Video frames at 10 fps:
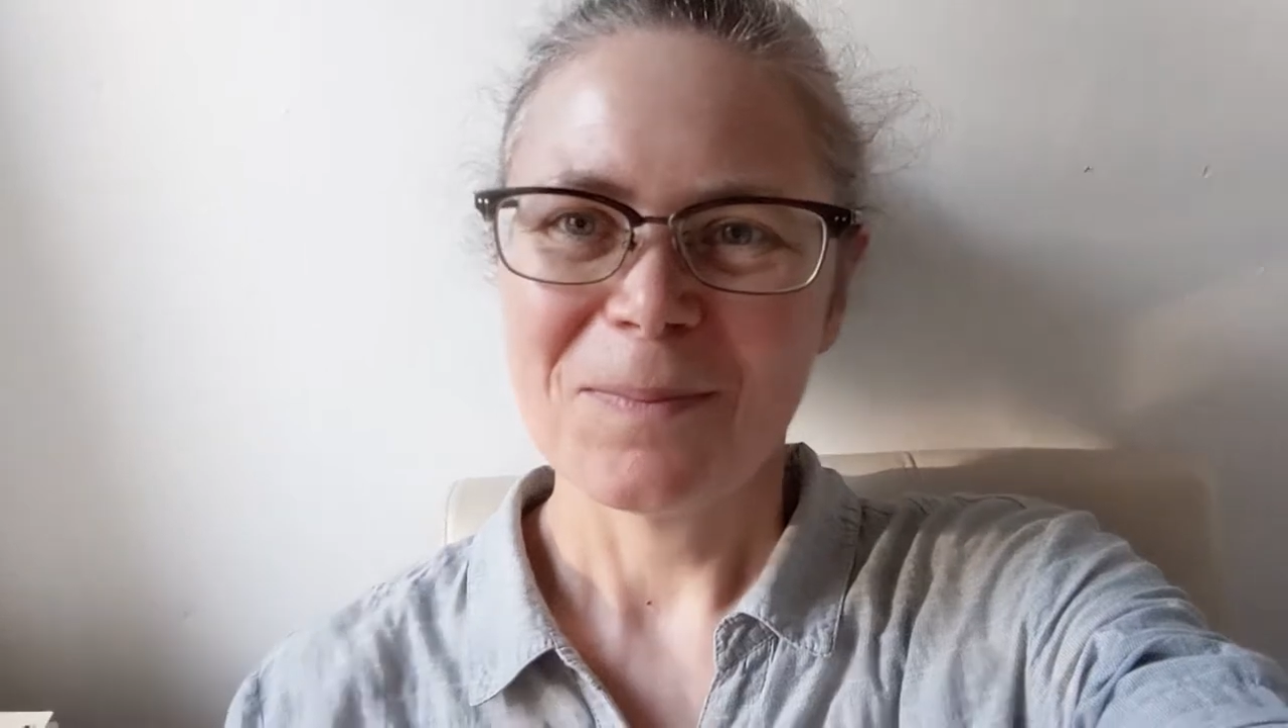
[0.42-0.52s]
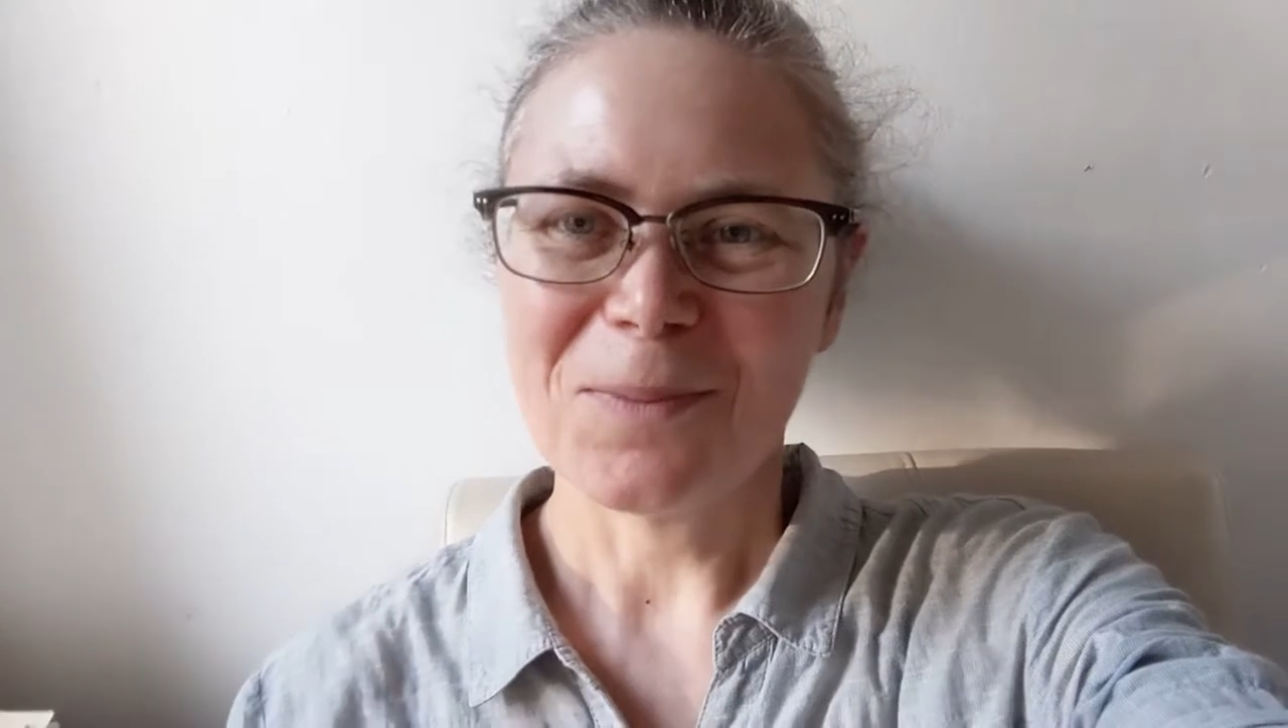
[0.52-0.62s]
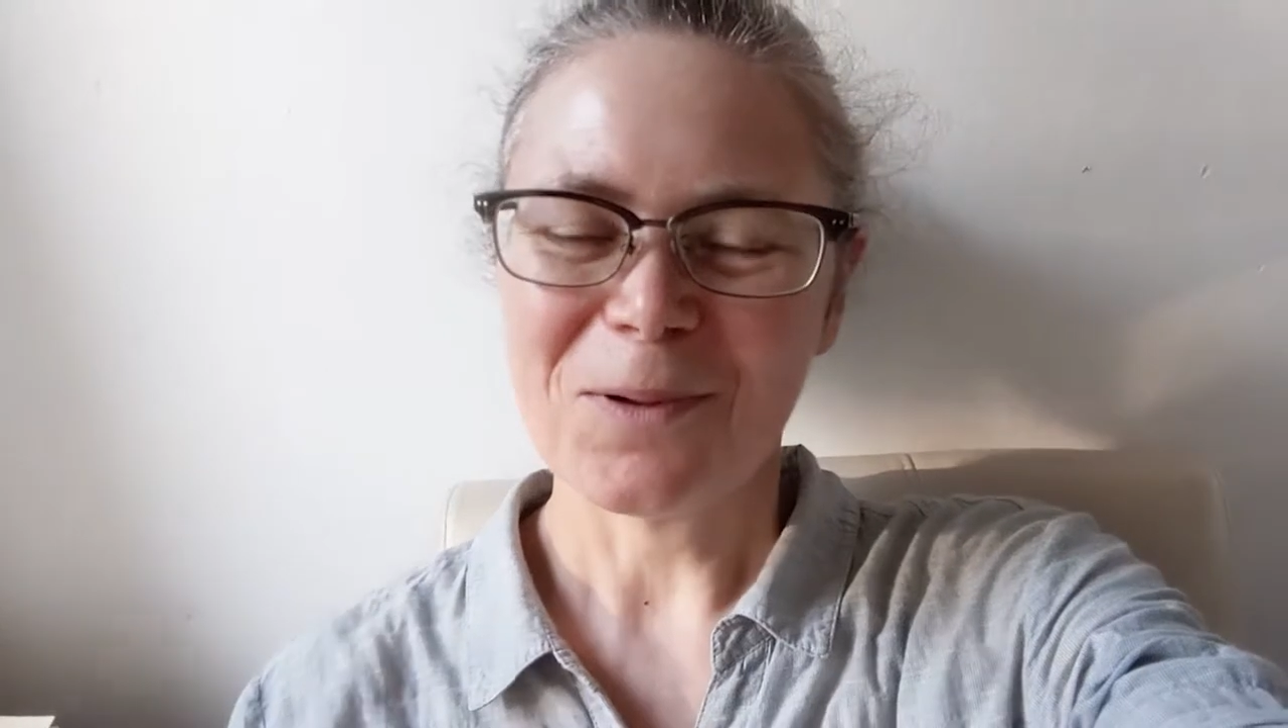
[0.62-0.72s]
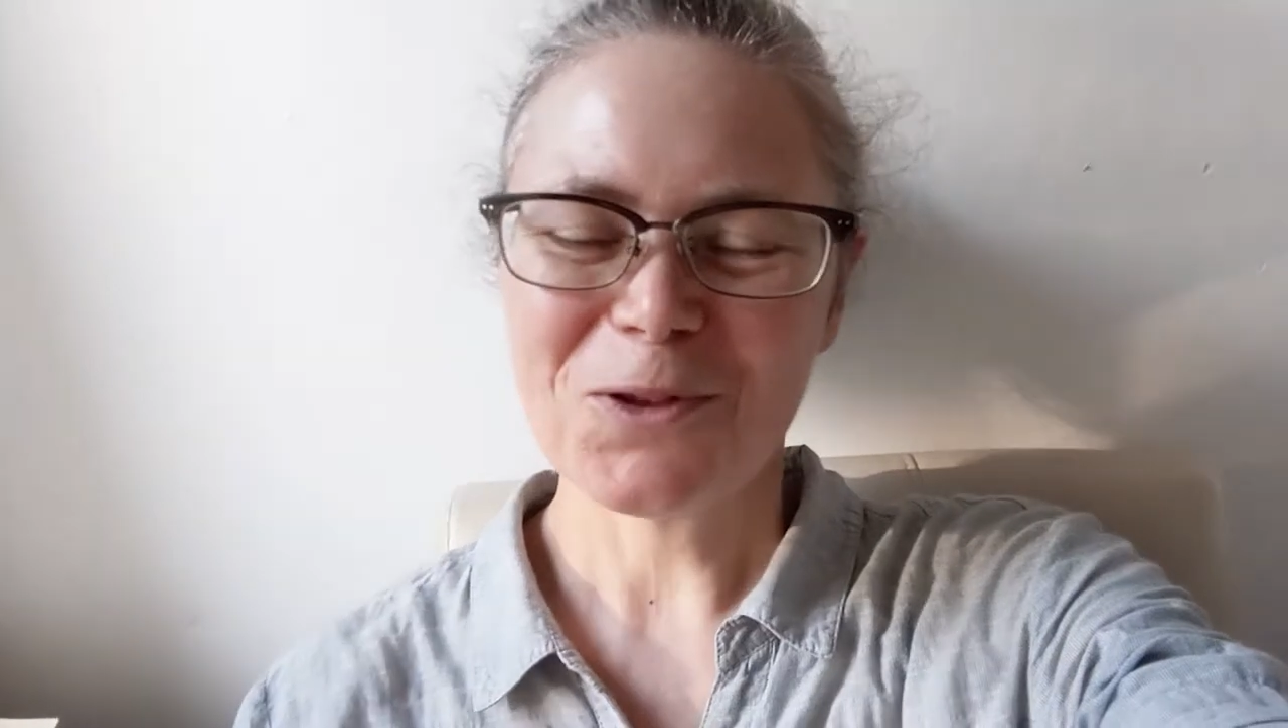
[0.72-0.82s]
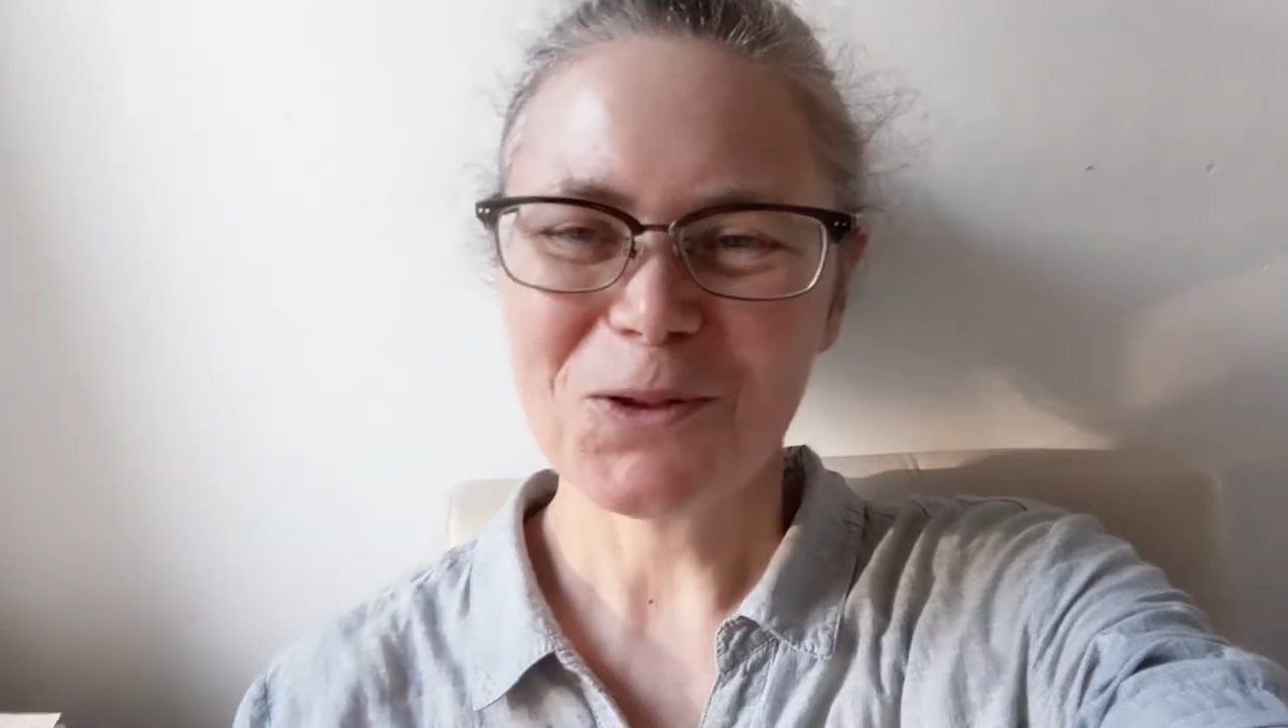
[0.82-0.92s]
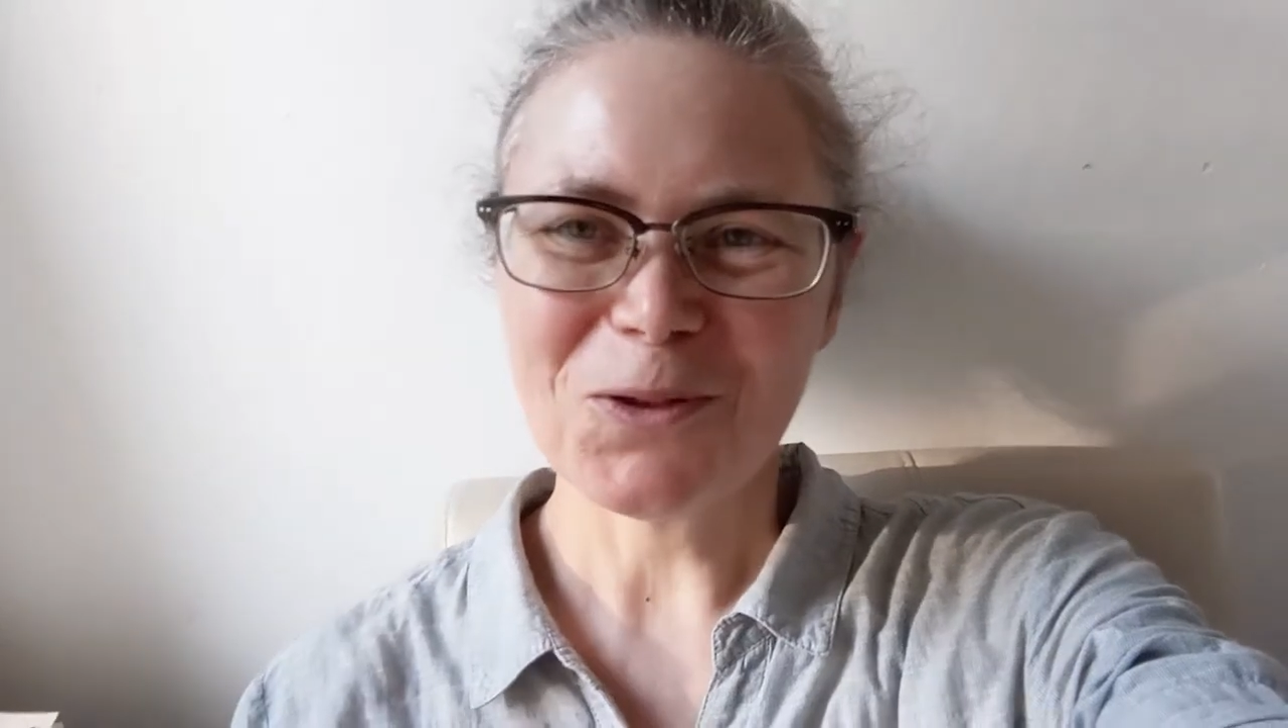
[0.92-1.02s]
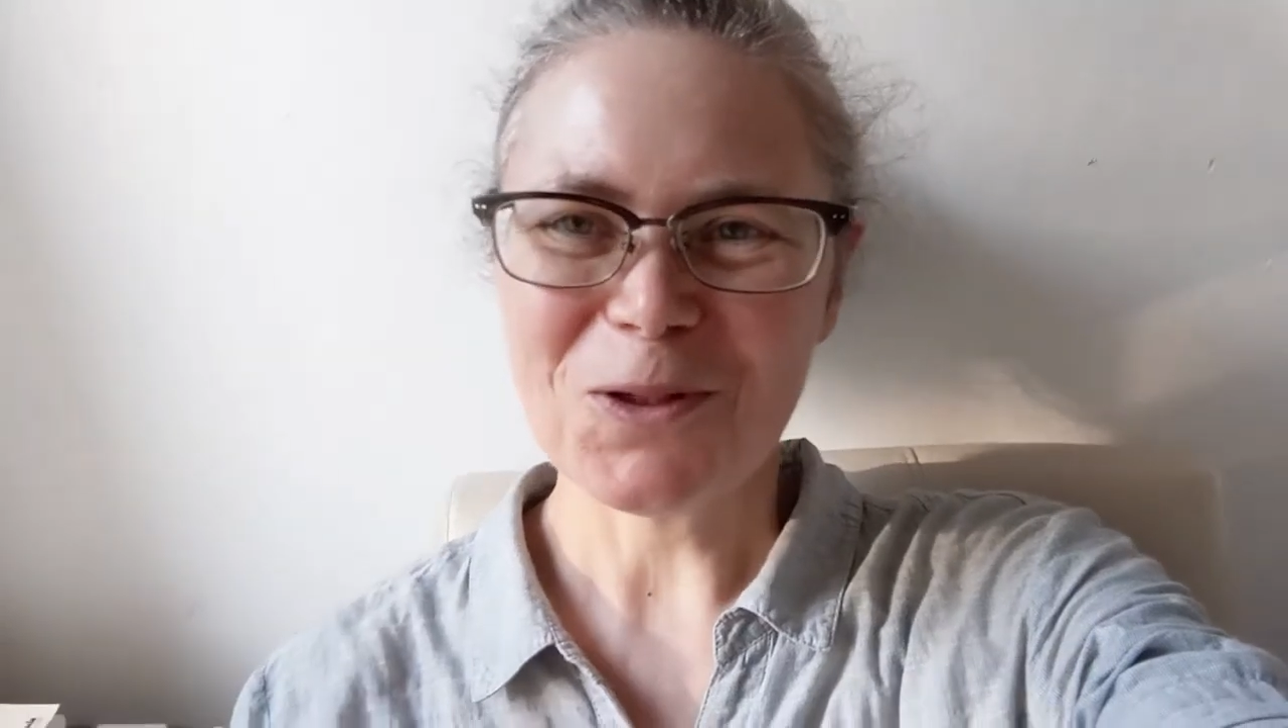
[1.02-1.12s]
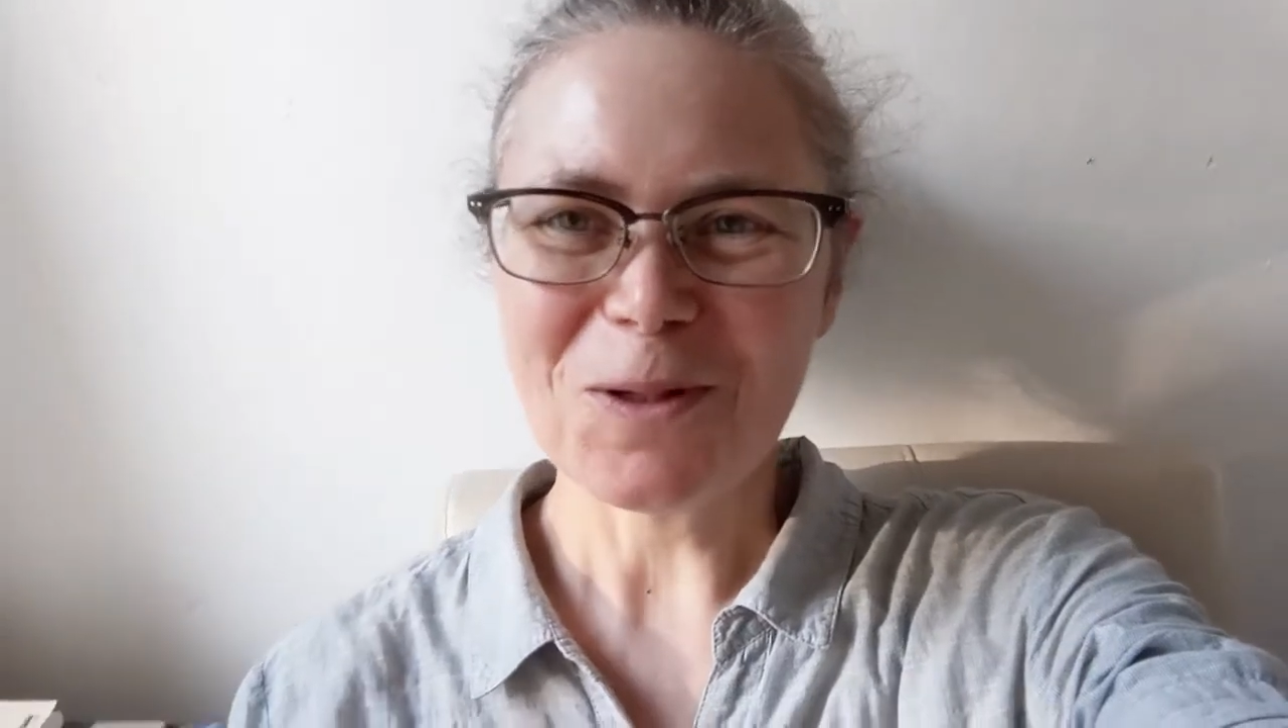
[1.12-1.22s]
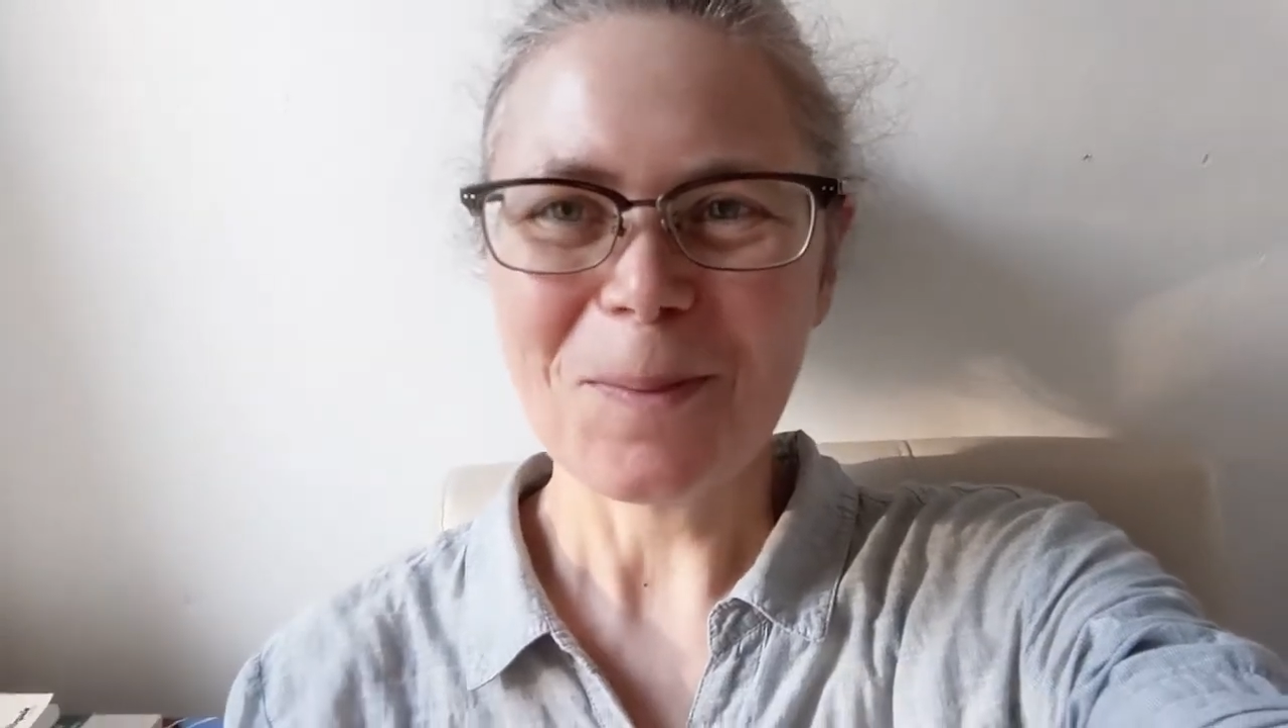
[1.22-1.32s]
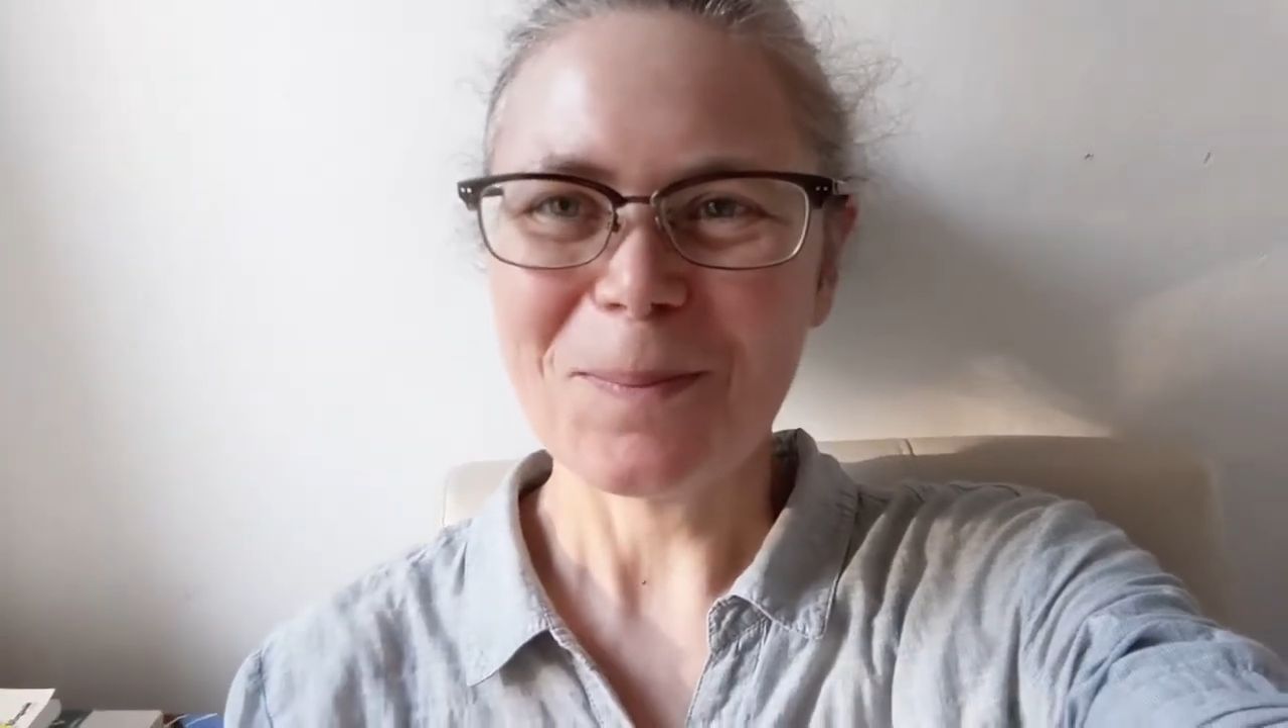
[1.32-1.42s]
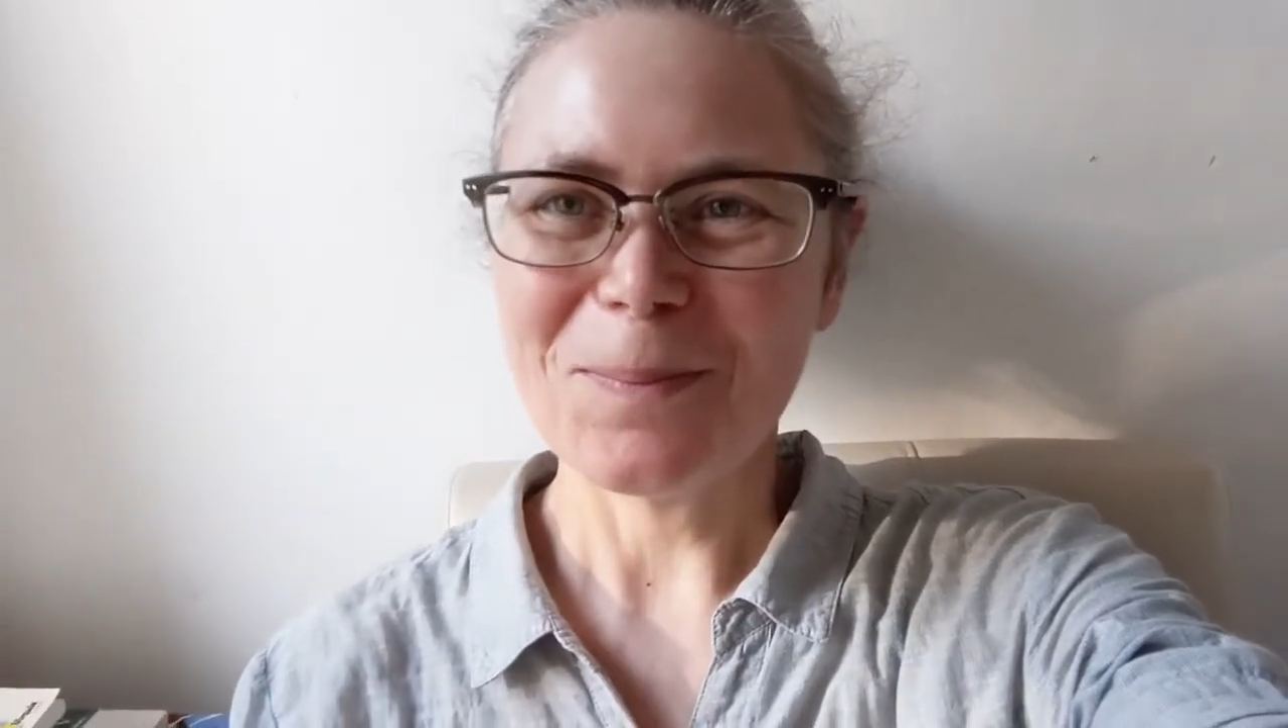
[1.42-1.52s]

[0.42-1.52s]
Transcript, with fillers: Bonjour,